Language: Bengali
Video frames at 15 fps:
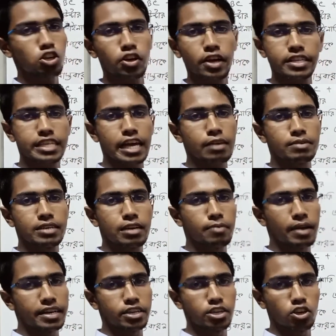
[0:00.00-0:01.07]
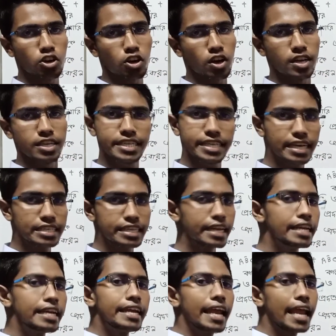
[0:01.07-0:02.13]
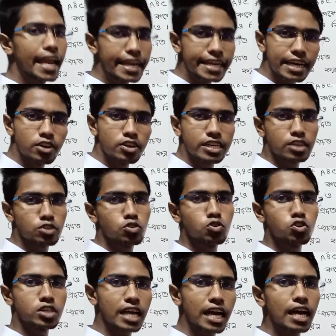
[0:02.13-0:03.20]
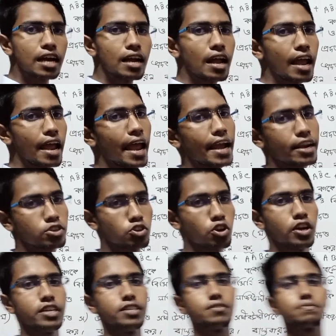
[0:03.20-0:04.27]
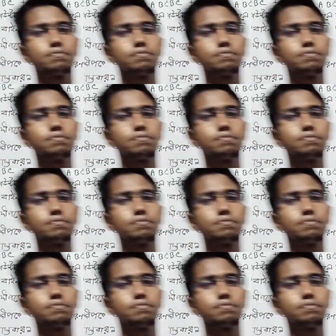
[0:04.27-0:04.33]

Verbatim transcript: অঙ্ককে চার বিটের বাইনারি করা হয় ঠিক আছে এই কারণে কি দুটোটা এক নয়